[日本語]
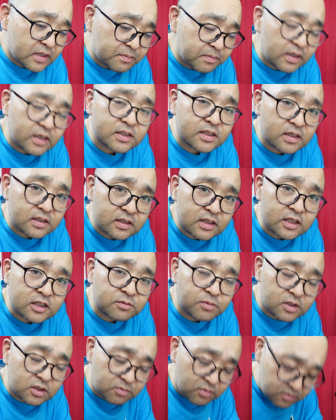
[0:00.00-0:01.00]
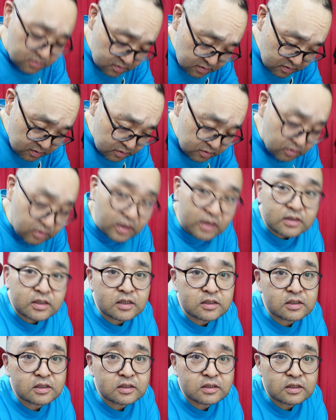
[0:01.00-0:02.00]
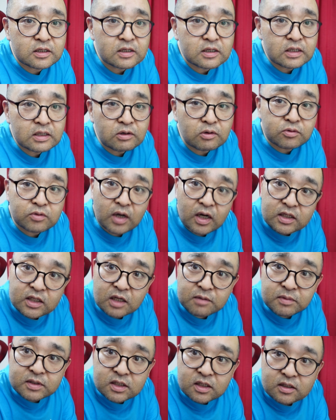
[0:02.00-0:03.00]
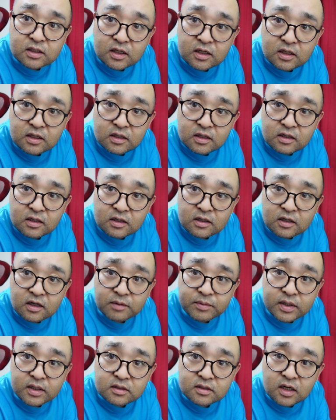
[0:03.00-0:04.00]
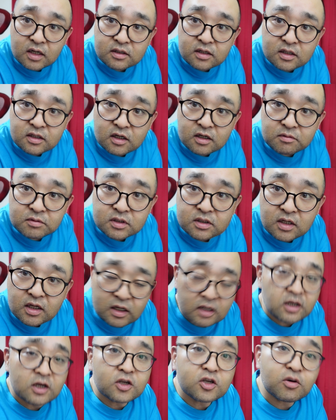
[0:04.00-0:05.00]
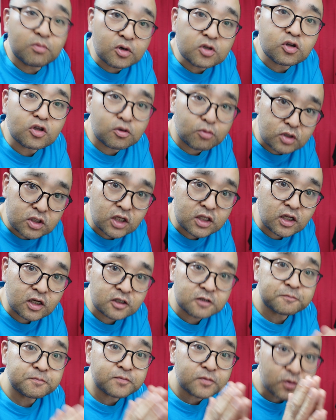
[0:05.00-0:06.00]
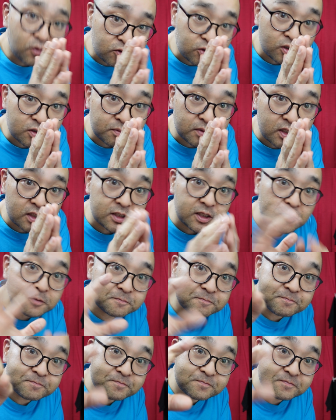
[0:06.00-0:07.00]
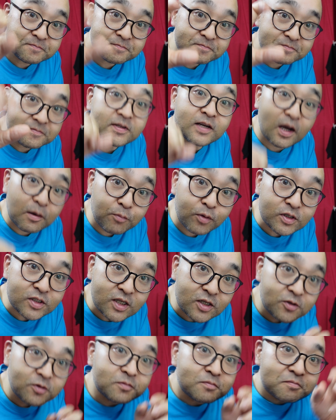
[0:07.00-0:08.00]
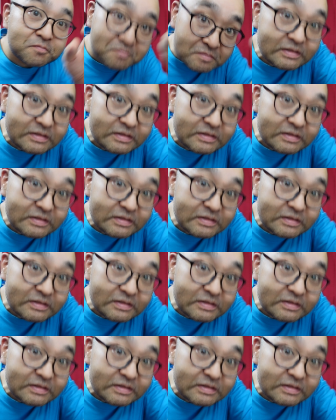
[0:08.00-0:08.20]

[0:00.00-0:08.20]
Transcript: 皆さんいつもいつも本当にありがとうございます。温度上がってきましたんで画面暗くなってるかもしれない。今日もとっても美味しかったです。ごちそうさまでした。頑張っちゃうと。